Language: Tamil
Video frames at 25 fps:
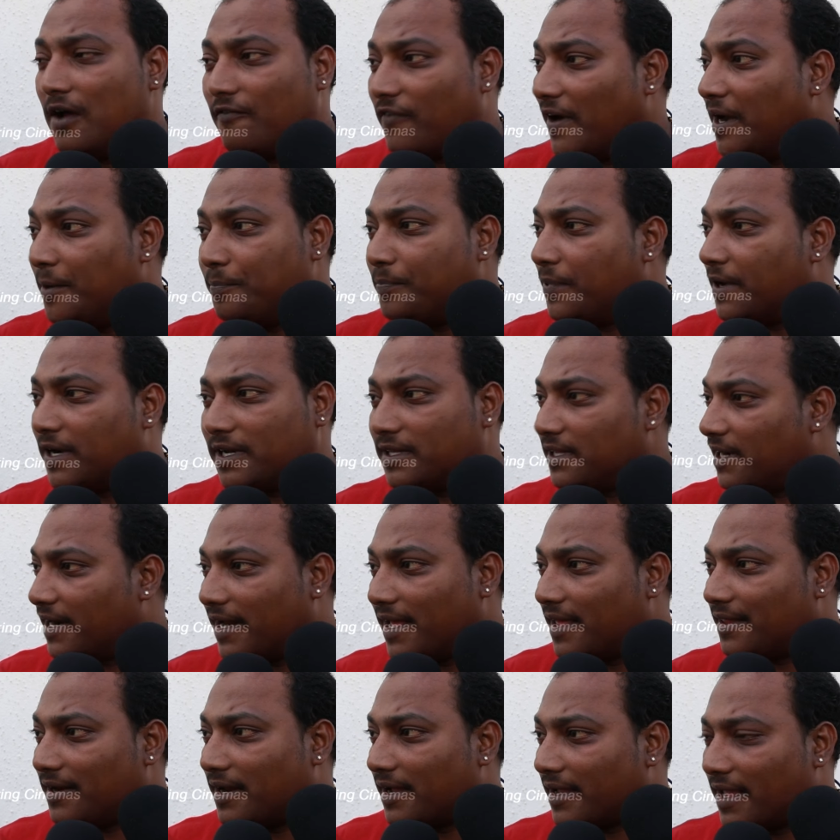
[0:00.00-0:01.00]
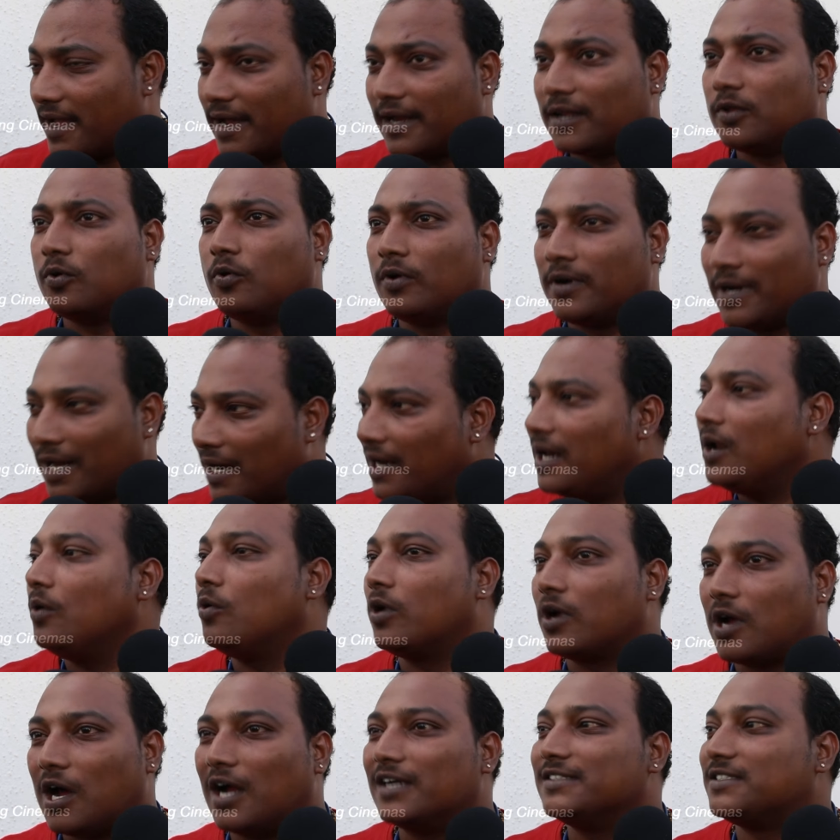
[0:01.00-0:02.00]
ஃபைட் பண்ணுறது கிடையாது நான் கேட்குறது ஒரு நல்ல
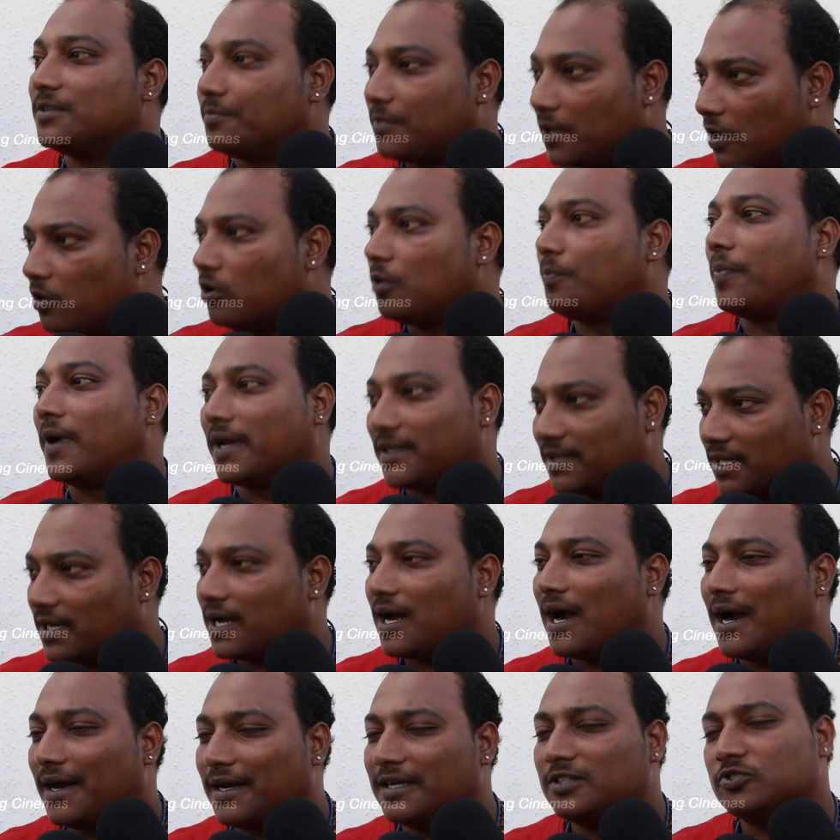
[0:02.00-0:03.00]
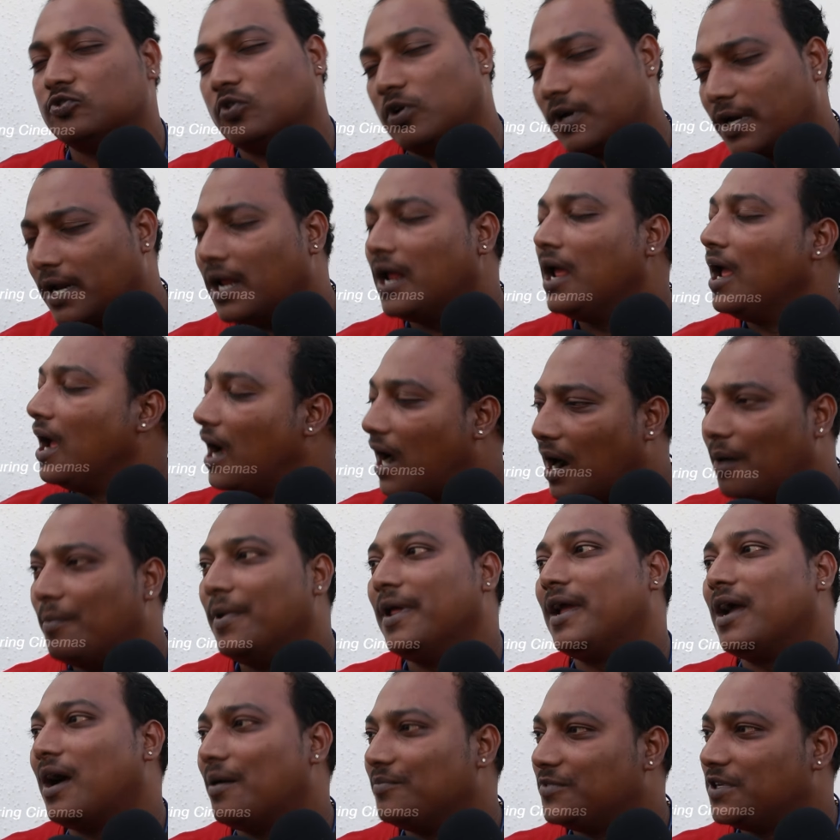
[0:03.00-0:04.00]
ஒரு கான்செப்டில் ஒரு படத்தை காட்டுன்னு சொல்கிறேன்
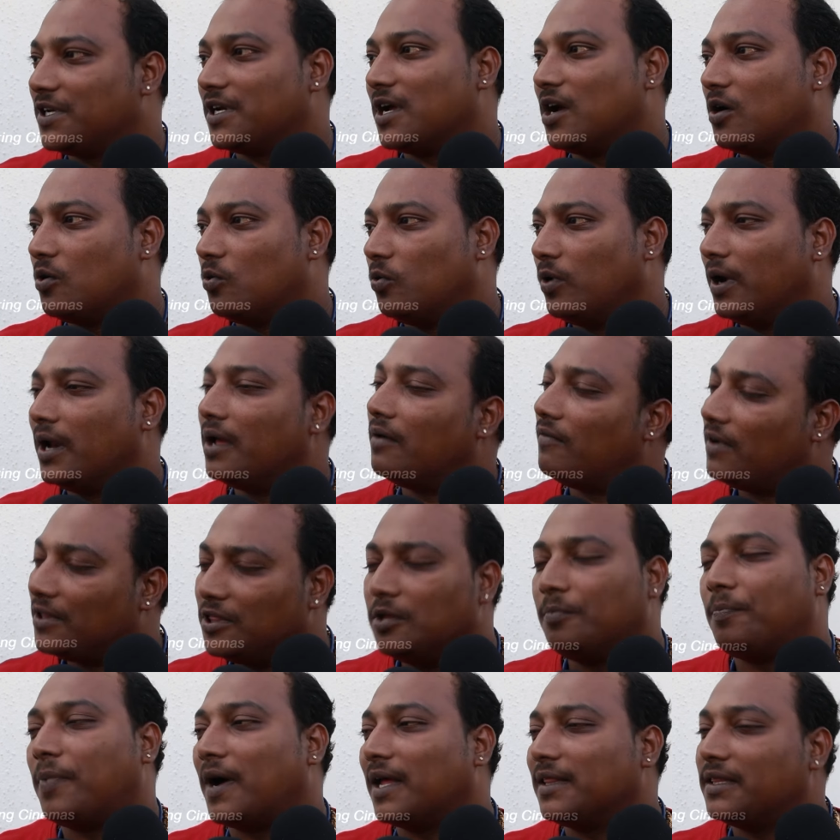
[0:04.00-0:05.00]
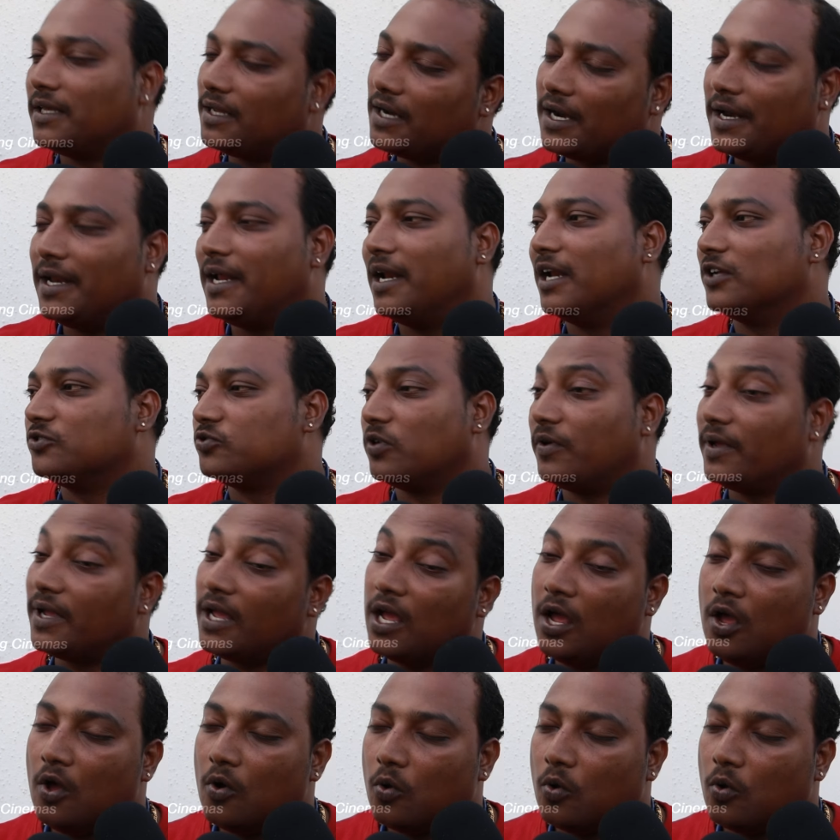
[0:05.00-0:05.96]
அப்படி காமிச்சிருக்காங்க உள்ளே வந்து பார்த்தீங்கன்னா நீங்களே சொல்லுவீங்க